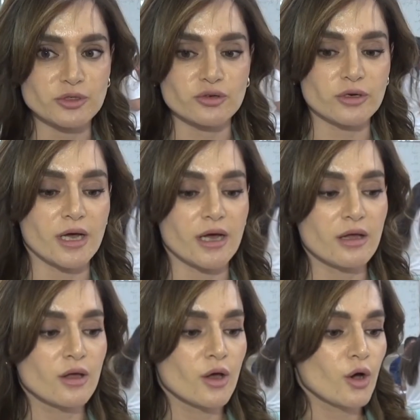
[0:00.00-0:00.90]
بشغلها
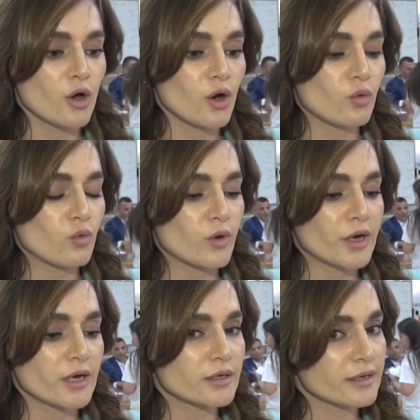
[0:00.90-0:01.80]

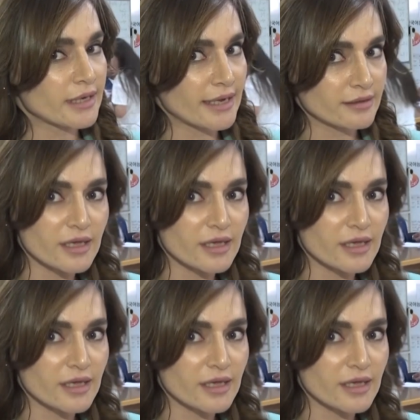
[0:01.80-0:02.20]
وكان